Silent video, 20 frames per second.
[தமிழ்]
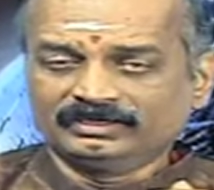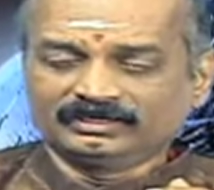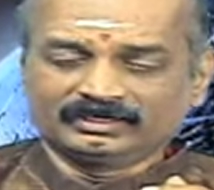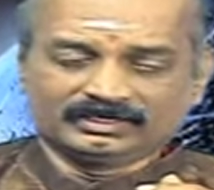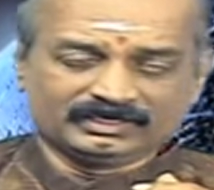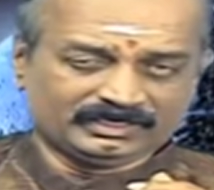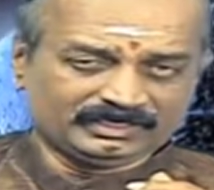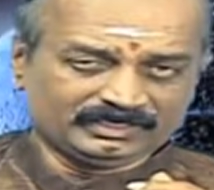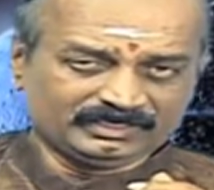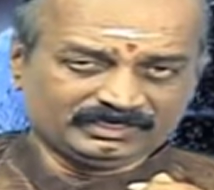
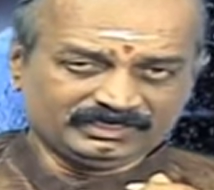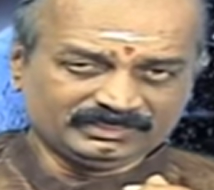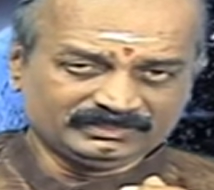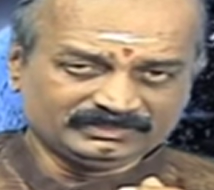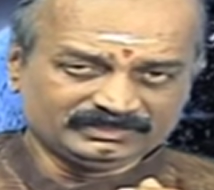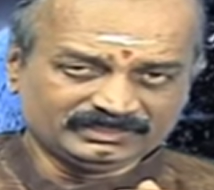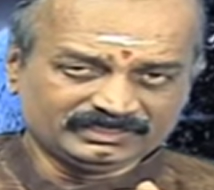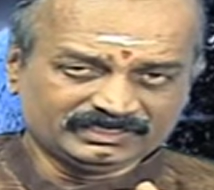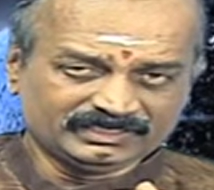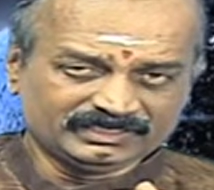
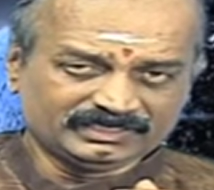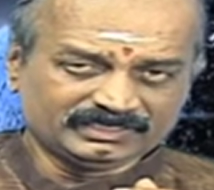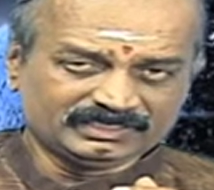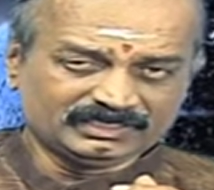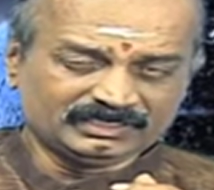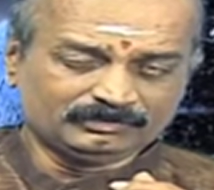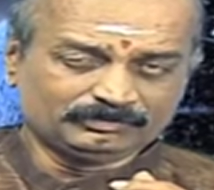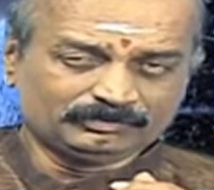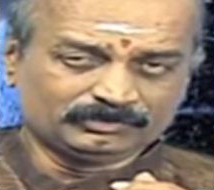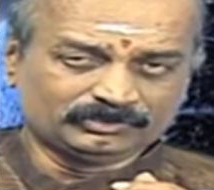கடகராசி
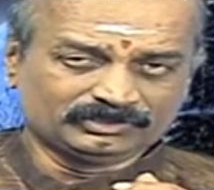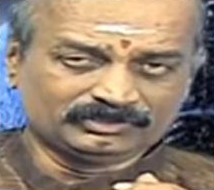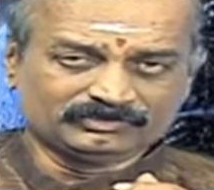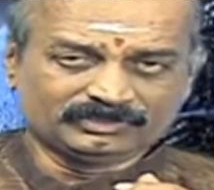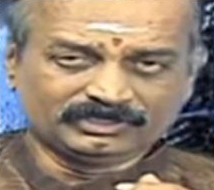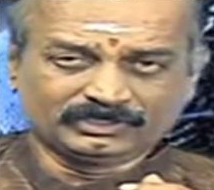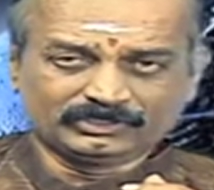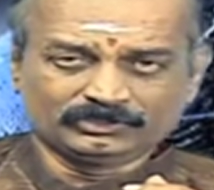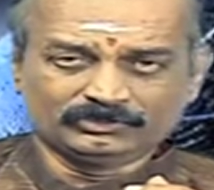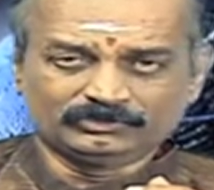நேர்களை பொறுத்த
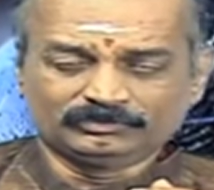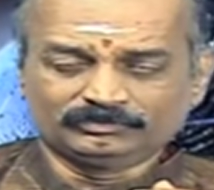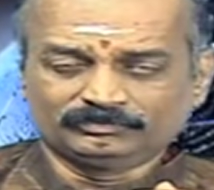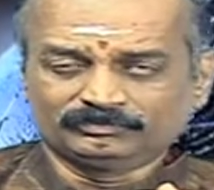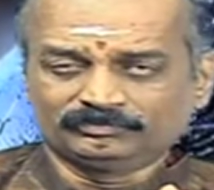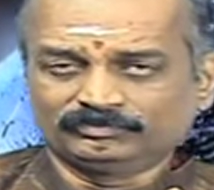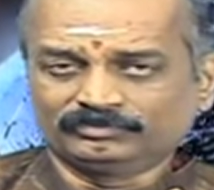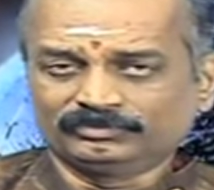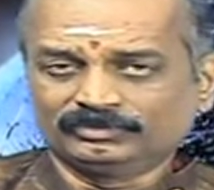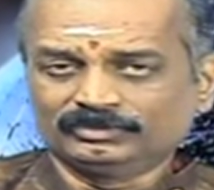வரைக்கும்
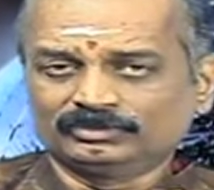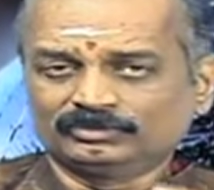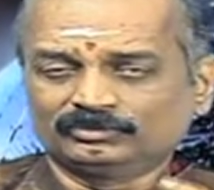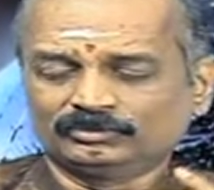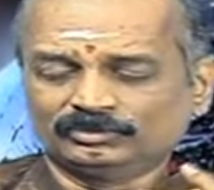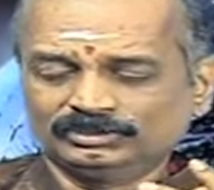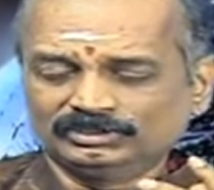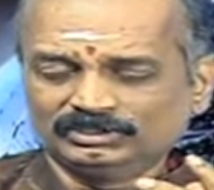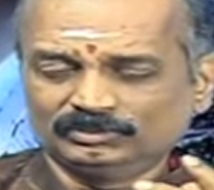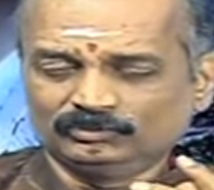
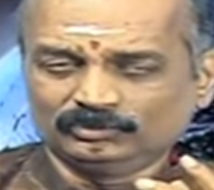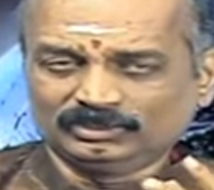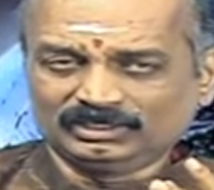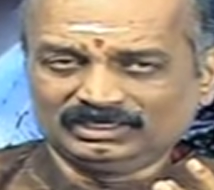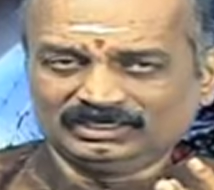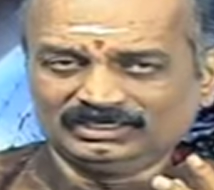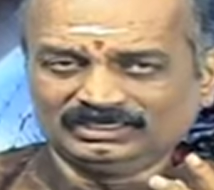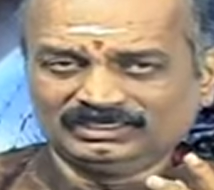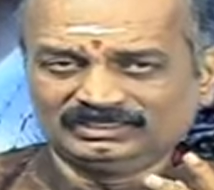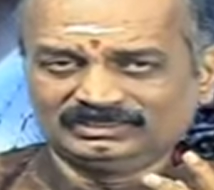கொஞ்சம்
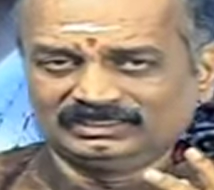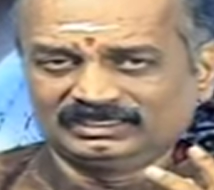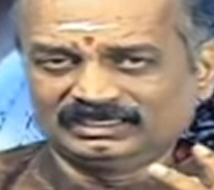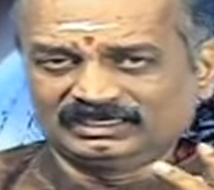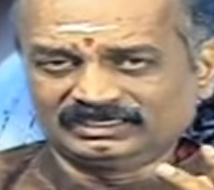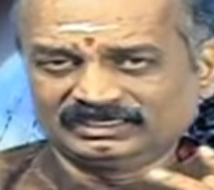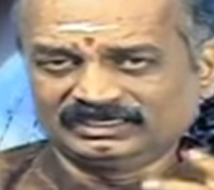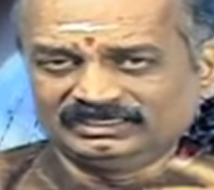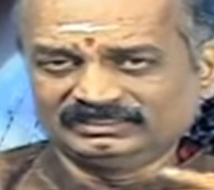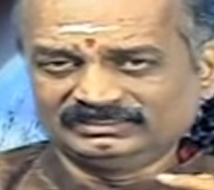உடல் நலத்தில்
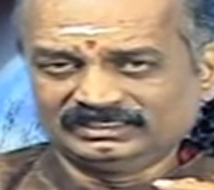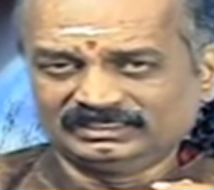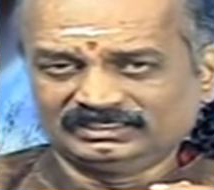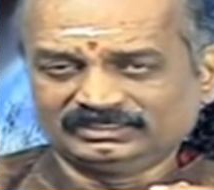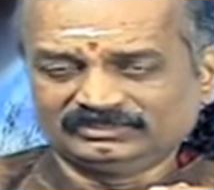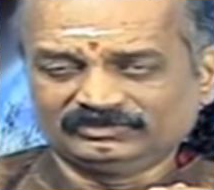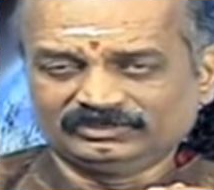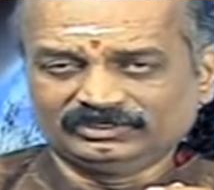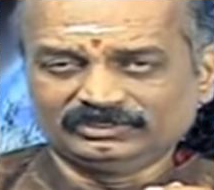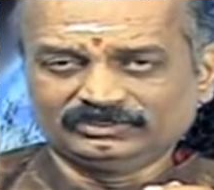அக்கறை
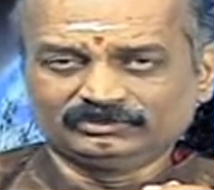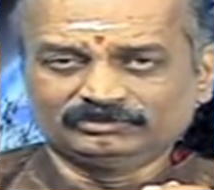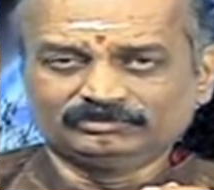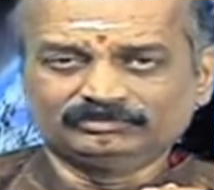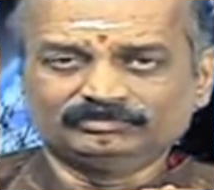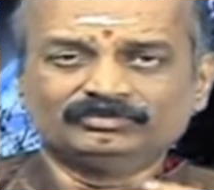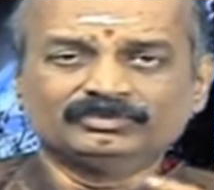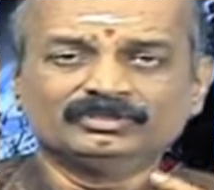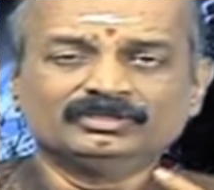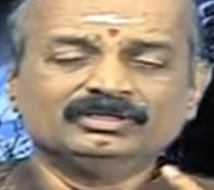செலுத்த வேண்டும்
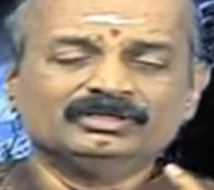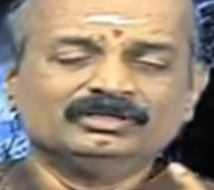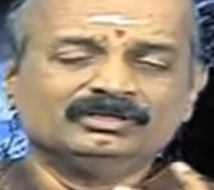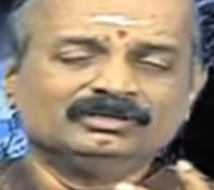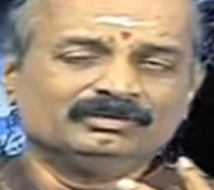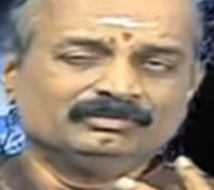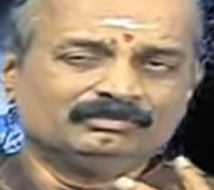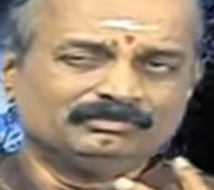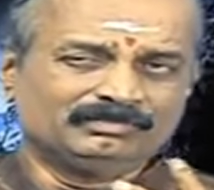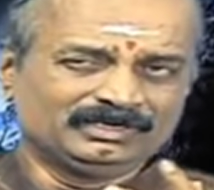
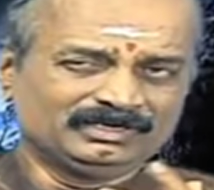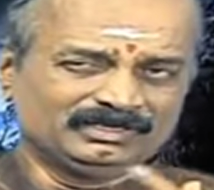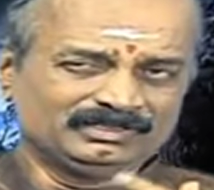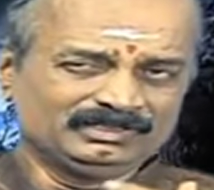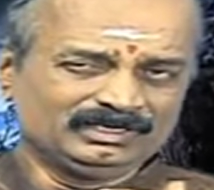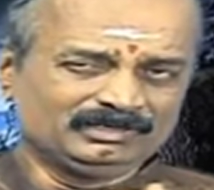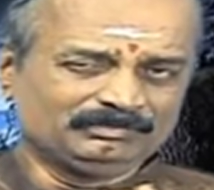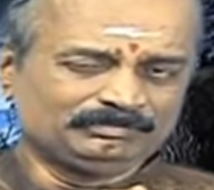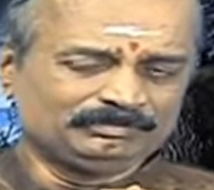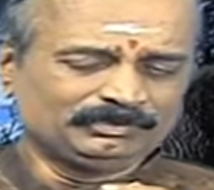
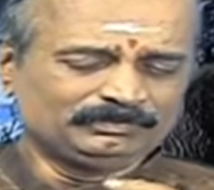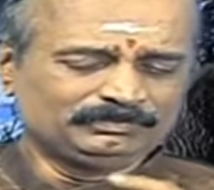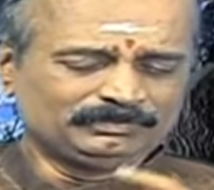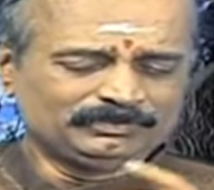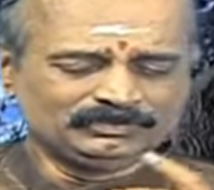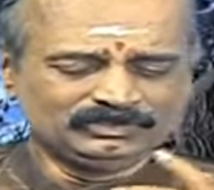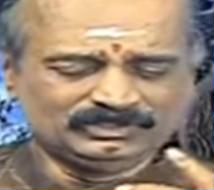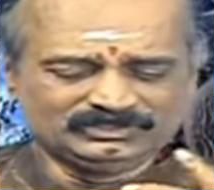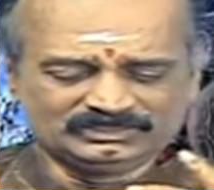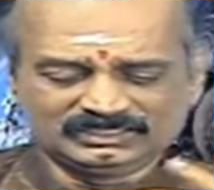மனதில்
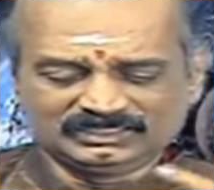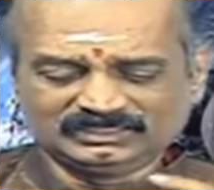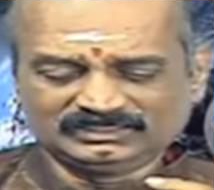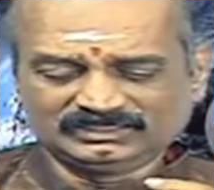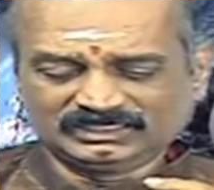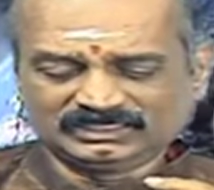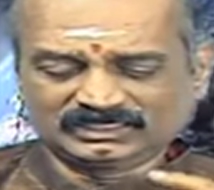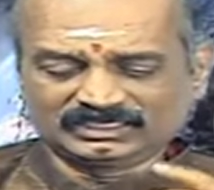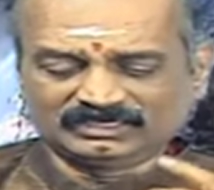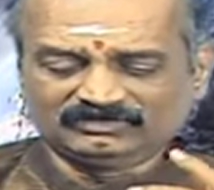அப்பப்போது சில
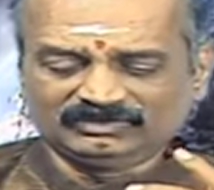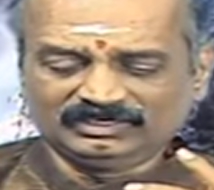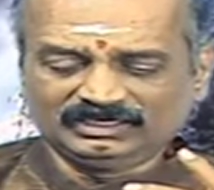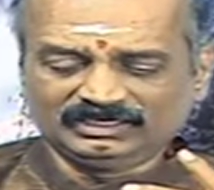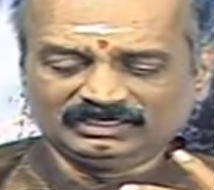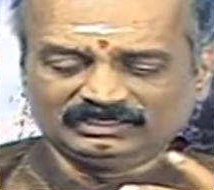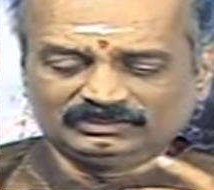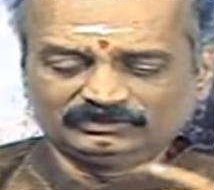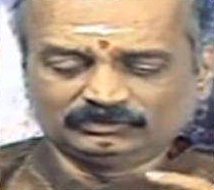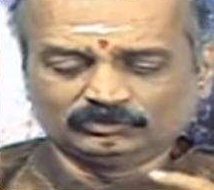சில
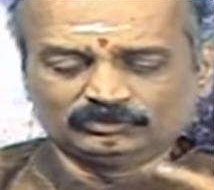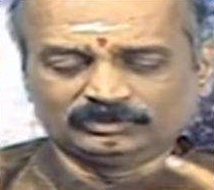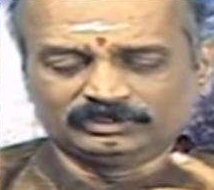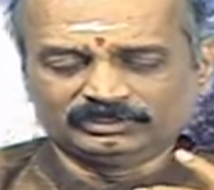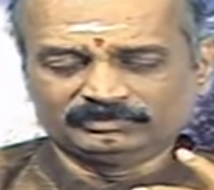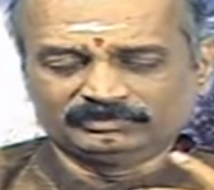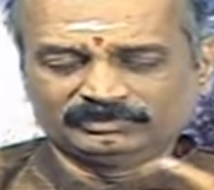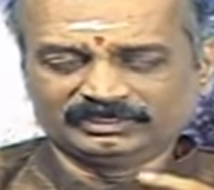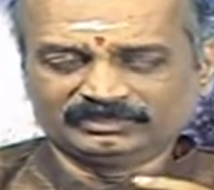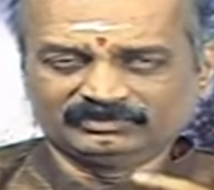கவலைகள்
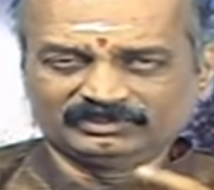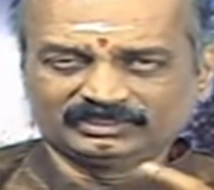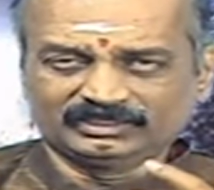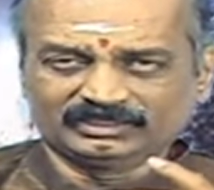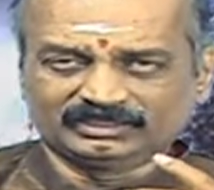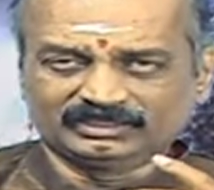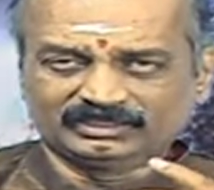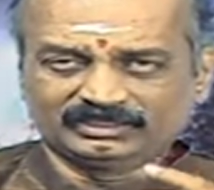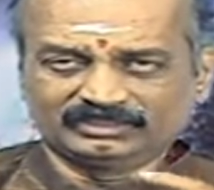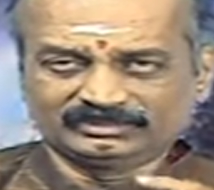தோன்றி
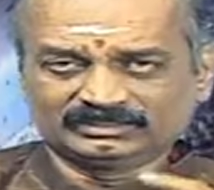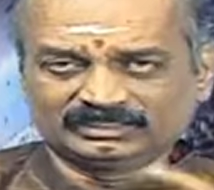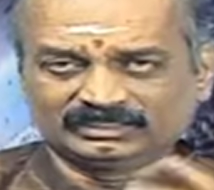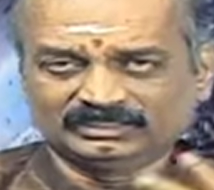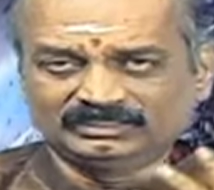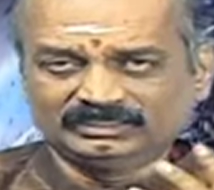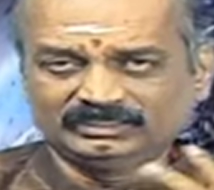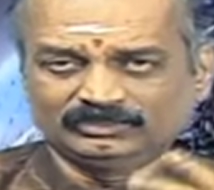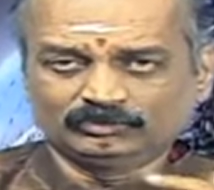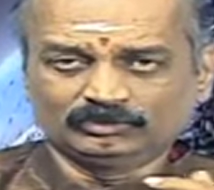மறைவதற்கான
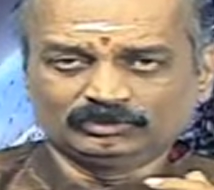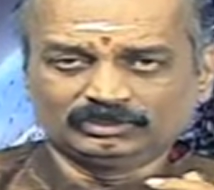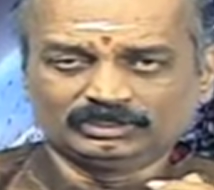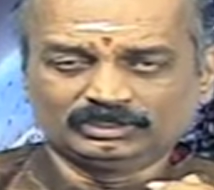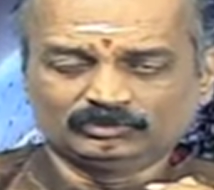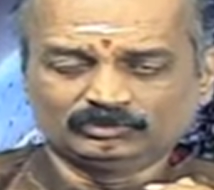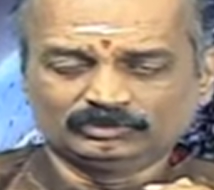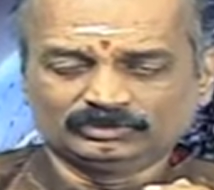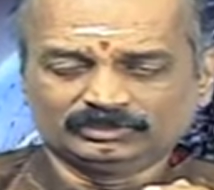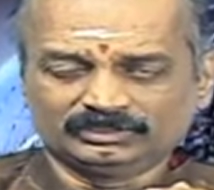
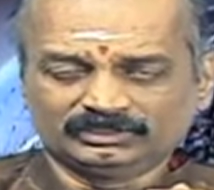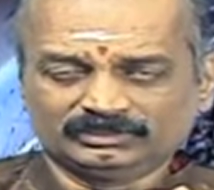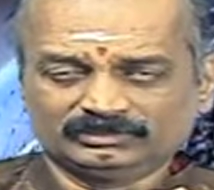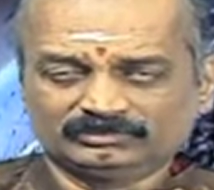சாத்தியக்கூறுகள் உண்டு